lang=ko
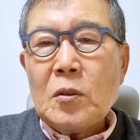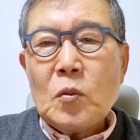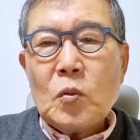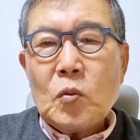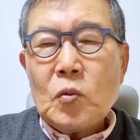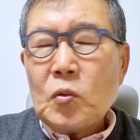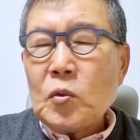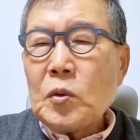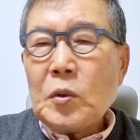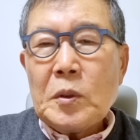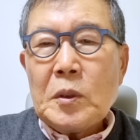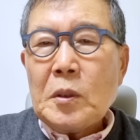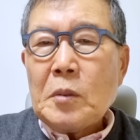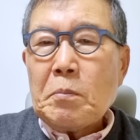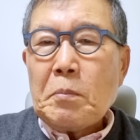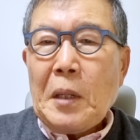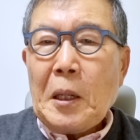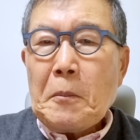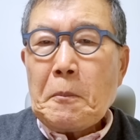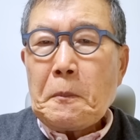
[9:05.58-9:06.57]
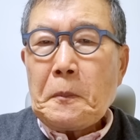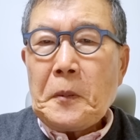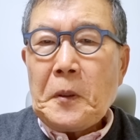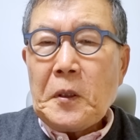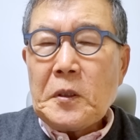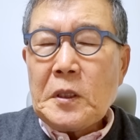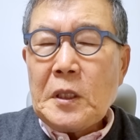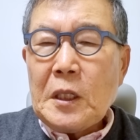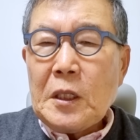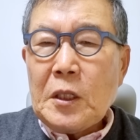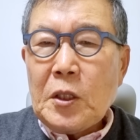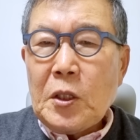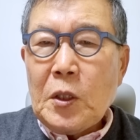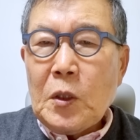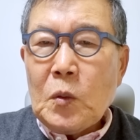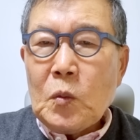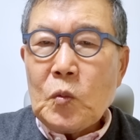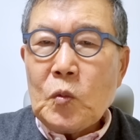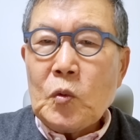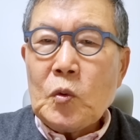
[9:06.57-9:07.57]
운,
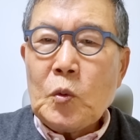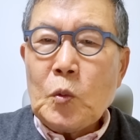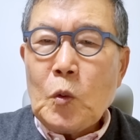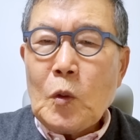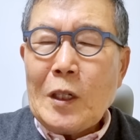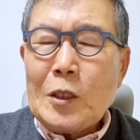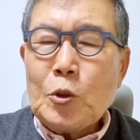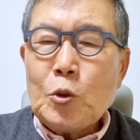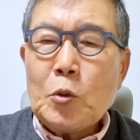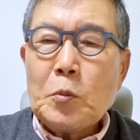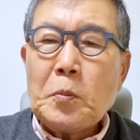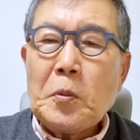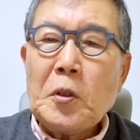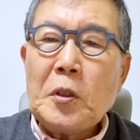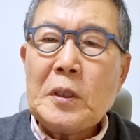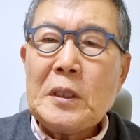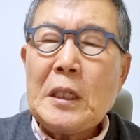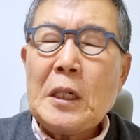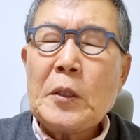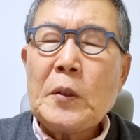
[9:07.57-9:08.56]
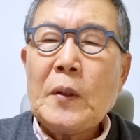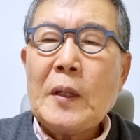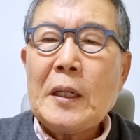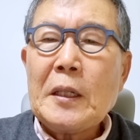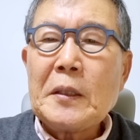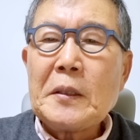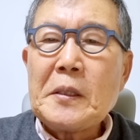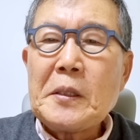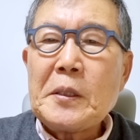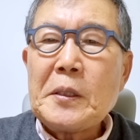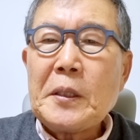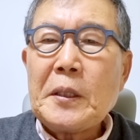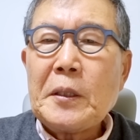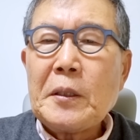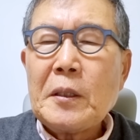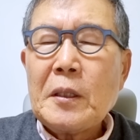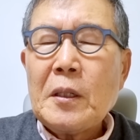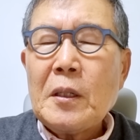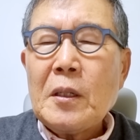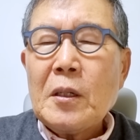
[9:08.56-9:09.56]
100%의 운과 축복이 작용하는 것이에요.
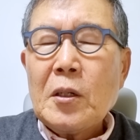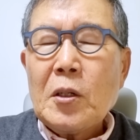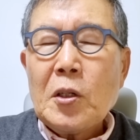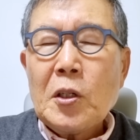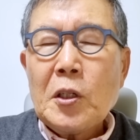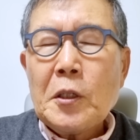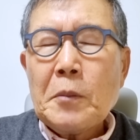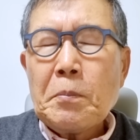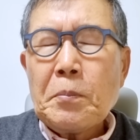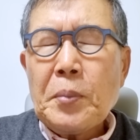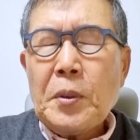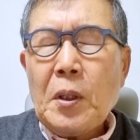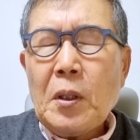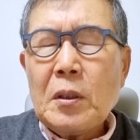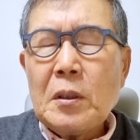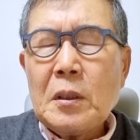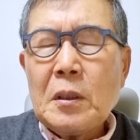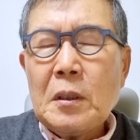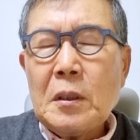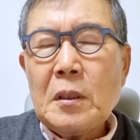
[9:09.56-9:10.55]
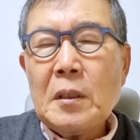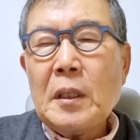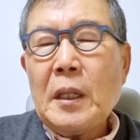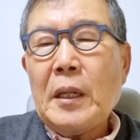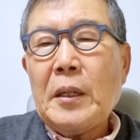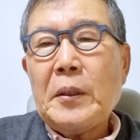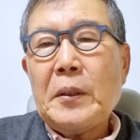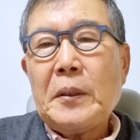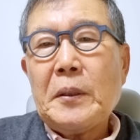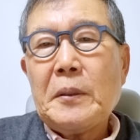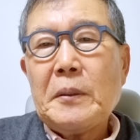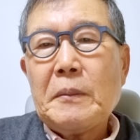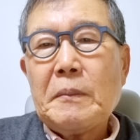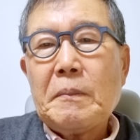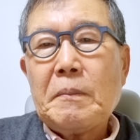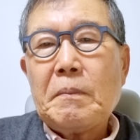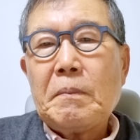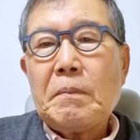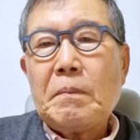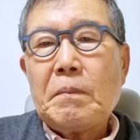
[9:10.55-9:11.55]
거기는 평등해요.
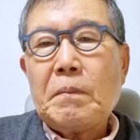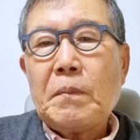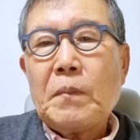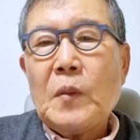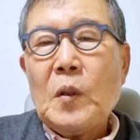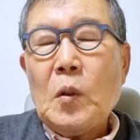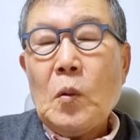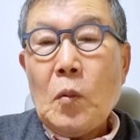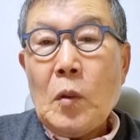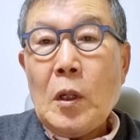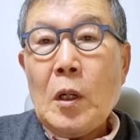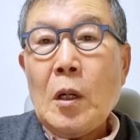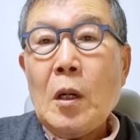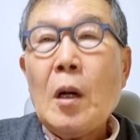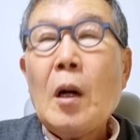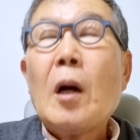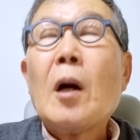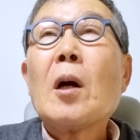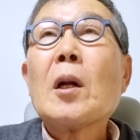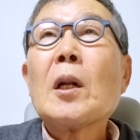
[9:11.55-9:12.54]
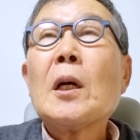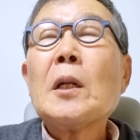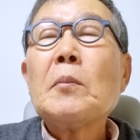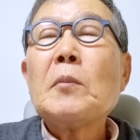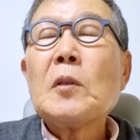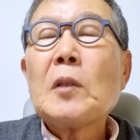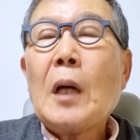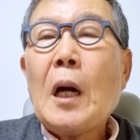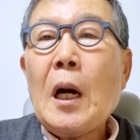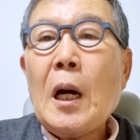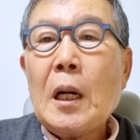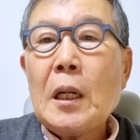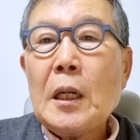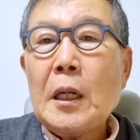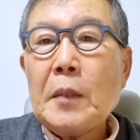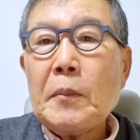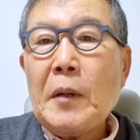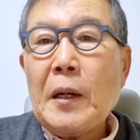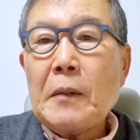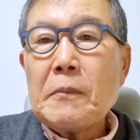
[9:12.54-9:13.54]
왜? 하나님이 다
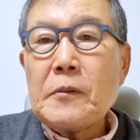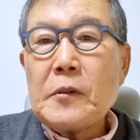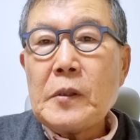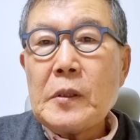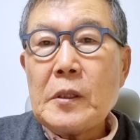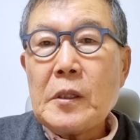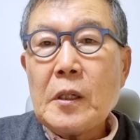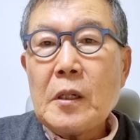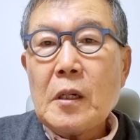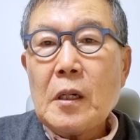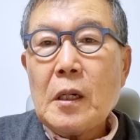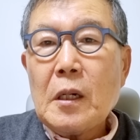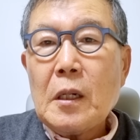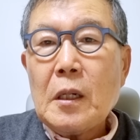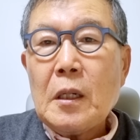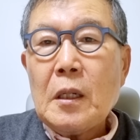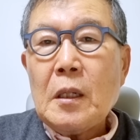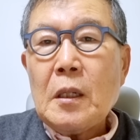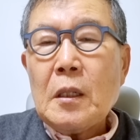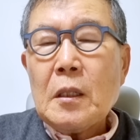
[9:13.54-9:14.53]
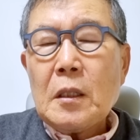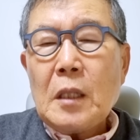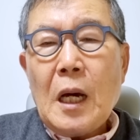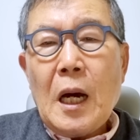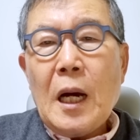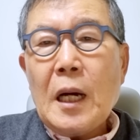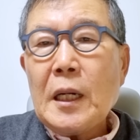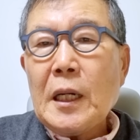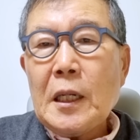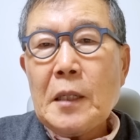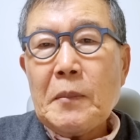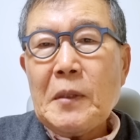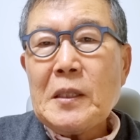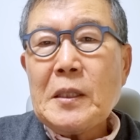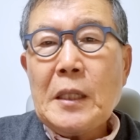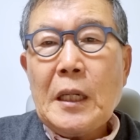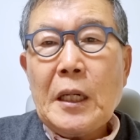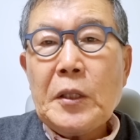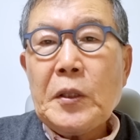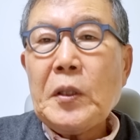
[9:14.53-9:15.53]
하나님의 아버지니까. 다 하나님의
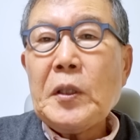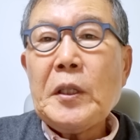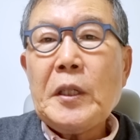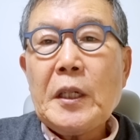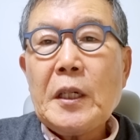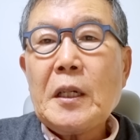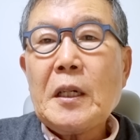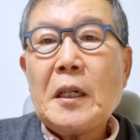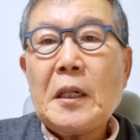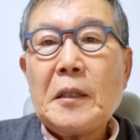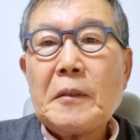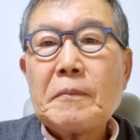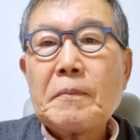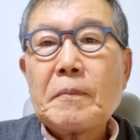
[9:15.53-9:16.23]
자녀이니까.